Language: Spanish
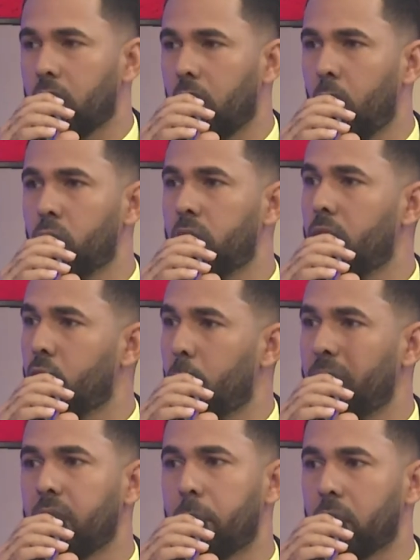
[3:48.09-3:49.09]
que usan
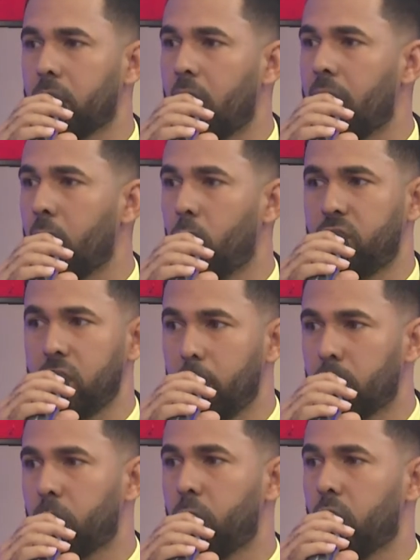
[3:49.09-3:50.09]
ropas apretadas, los
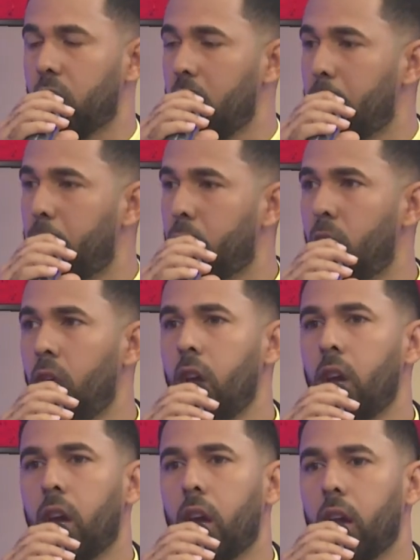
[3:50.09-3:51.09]
jeans, por ejemplo.
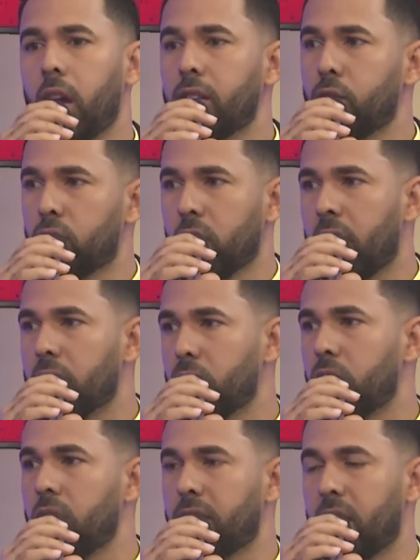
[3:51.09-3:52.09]
En estos
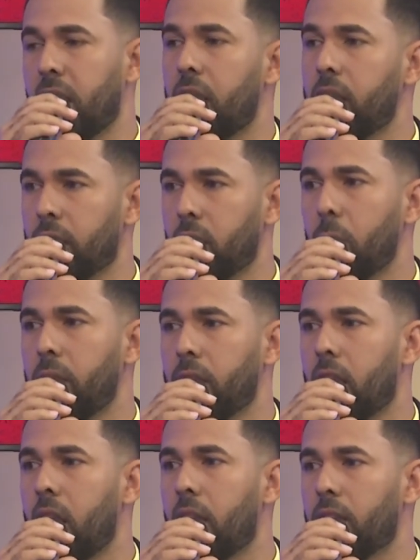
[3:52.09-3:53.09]
casos está
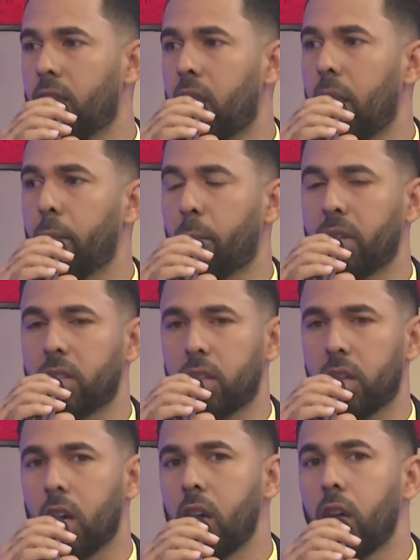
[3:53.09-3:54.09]
recomendada hacer la
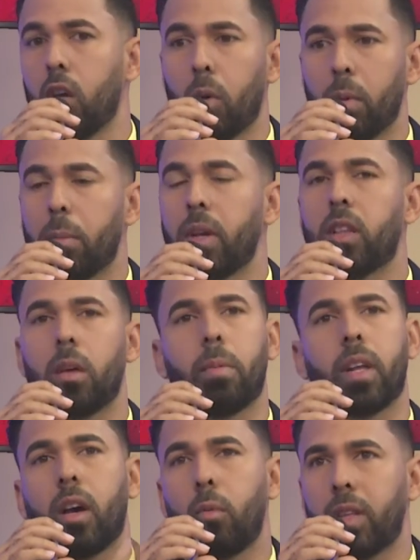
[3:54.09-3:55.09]
bioplastía y obviamente
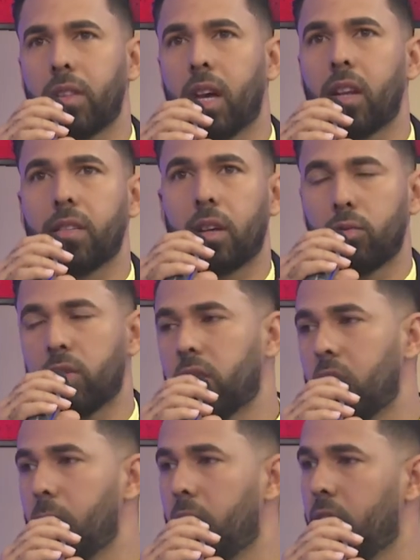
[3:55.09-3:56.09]
para aumentar esa
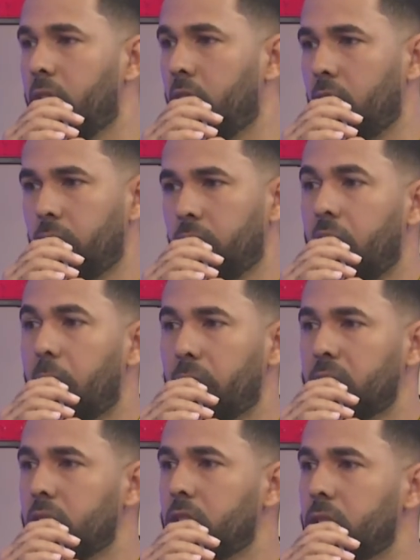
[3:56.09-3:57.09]
autoestima de, la
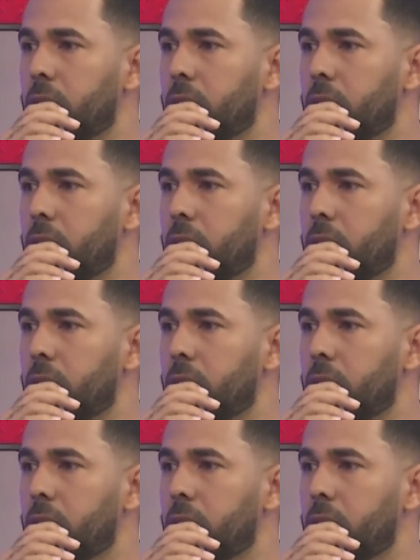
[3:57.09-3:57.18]
paciente,